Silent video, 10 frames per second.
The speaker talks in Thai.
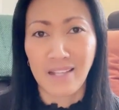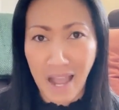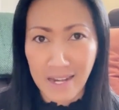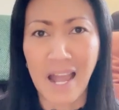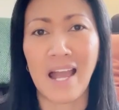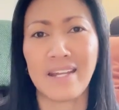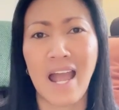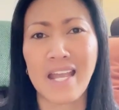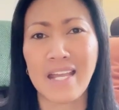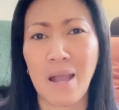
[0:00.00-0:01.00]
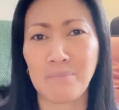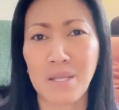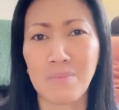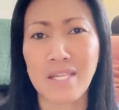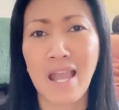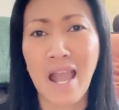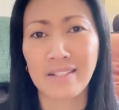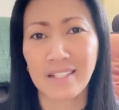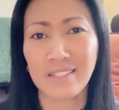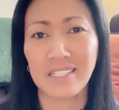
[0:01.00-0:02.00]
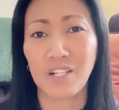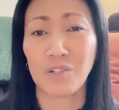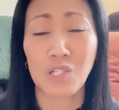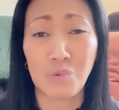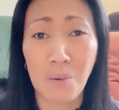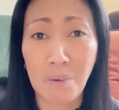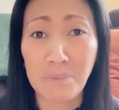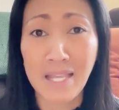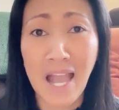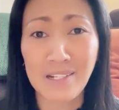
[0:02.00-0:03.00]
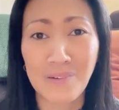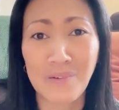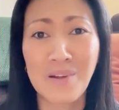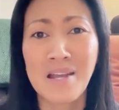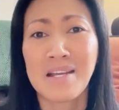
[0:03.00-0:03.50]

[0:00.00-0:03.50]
งาหาได้ค่ะไม่ไม่ยาก ถ้าเกิดเราคิดว่ามันไม่ยากเนาะ